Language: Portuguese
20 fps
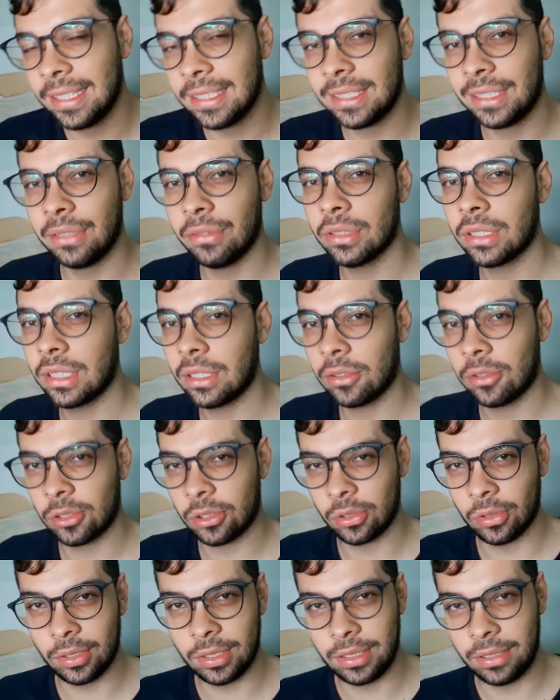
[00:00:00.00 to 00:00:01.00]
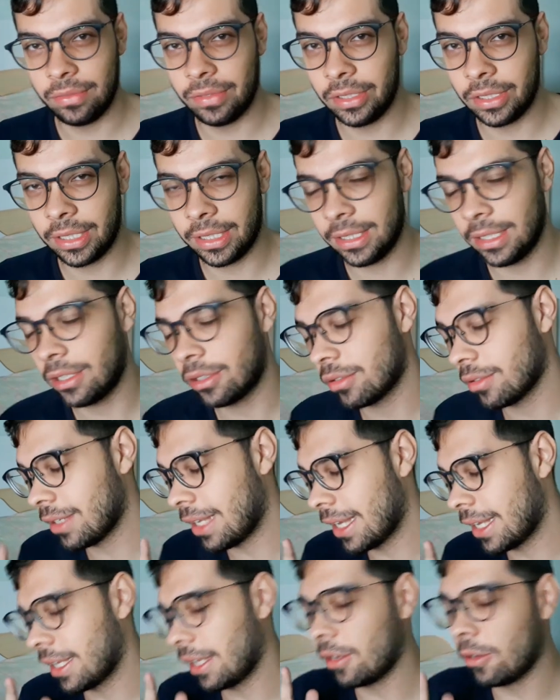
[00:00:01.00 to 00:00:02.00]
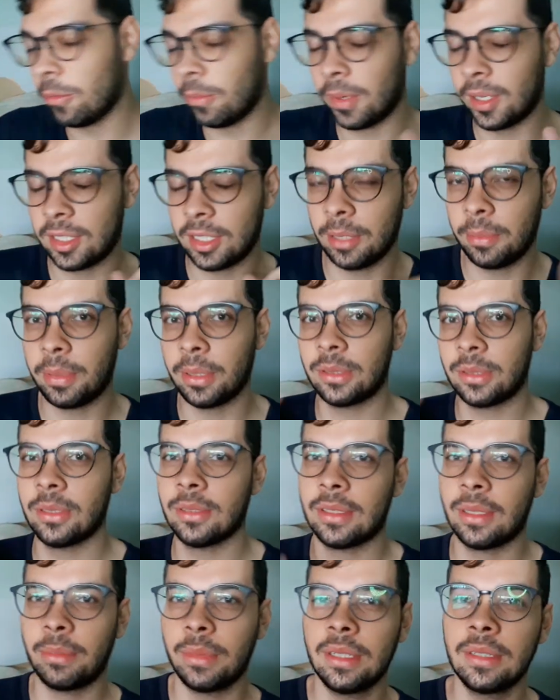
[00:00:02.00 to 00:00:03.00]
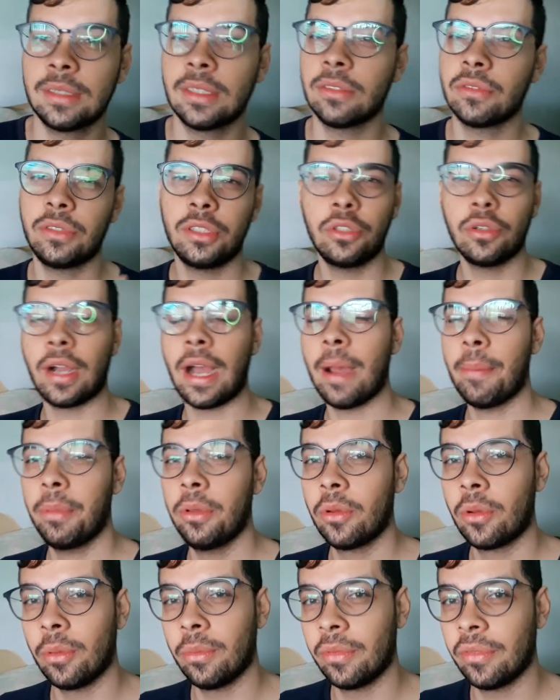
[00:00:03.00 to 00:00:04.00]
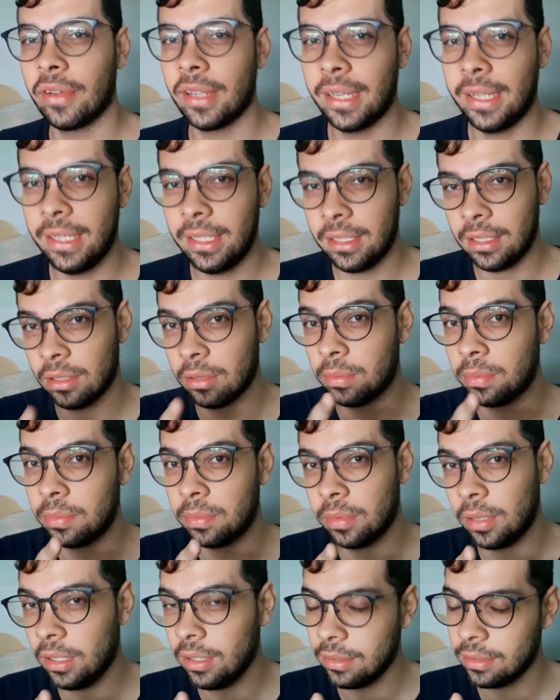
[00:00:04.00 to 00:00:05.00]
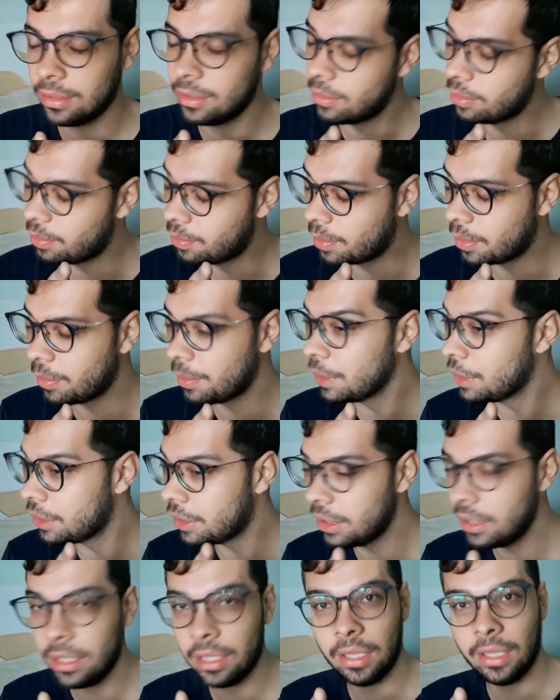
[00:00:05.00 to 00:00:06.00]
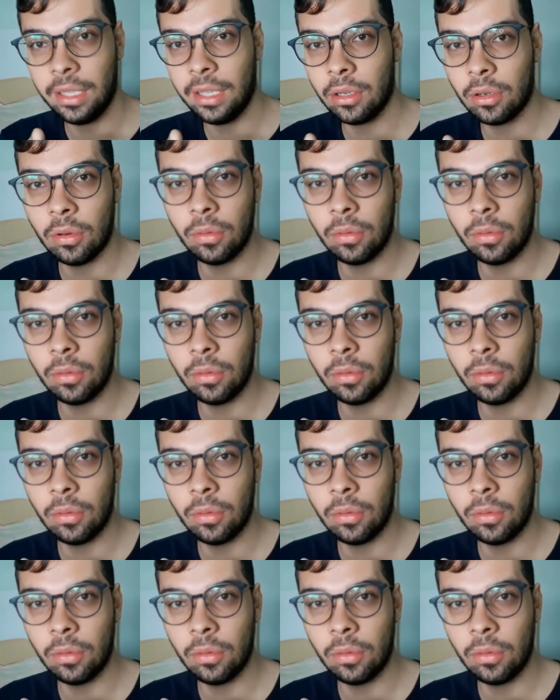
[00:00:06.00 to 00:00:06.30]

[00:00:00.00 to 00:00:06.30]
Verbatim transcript: Se você gostou desse vídeo aí, deixa o like e compartilha para seus amigos. É um vídeo rápido, como falei. Eu, ó, eu prometi e